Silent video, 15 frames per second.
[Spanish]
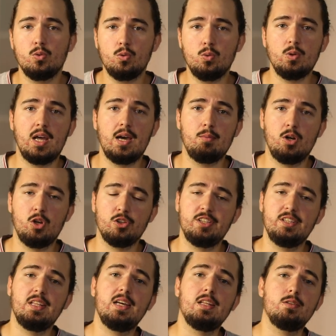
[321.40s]
una
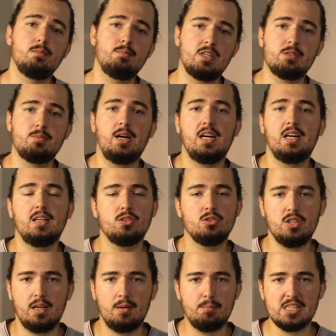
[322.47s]
velocidad más baja. O
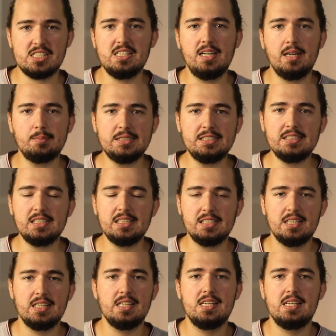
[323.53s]
sea,
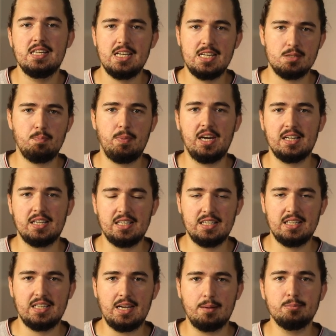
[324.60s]
básicamente es para
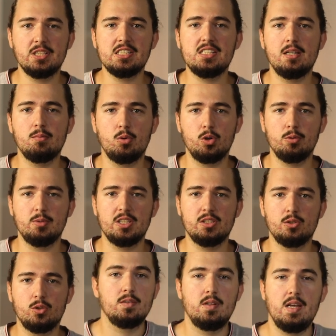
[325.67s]
que captéis el
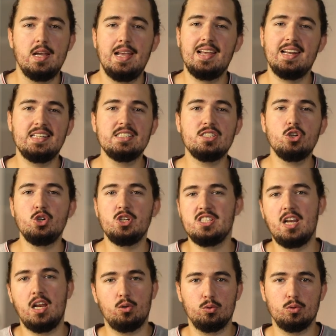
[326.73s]
movimiento. El ISO es
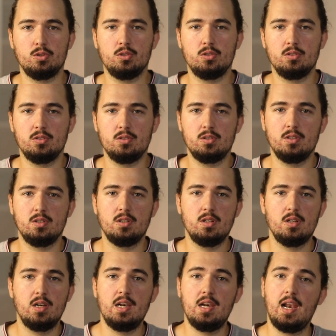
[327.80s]
la luz,
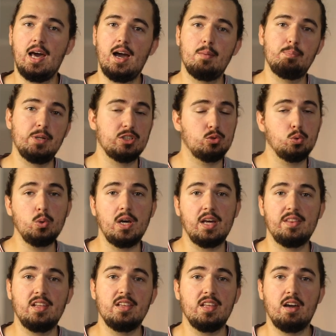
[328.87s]
la apertura
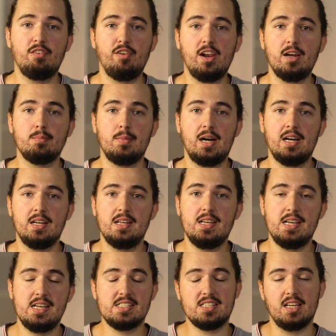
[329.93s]
del diafragma
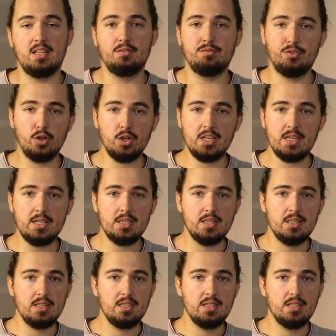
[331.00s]
es el enfoque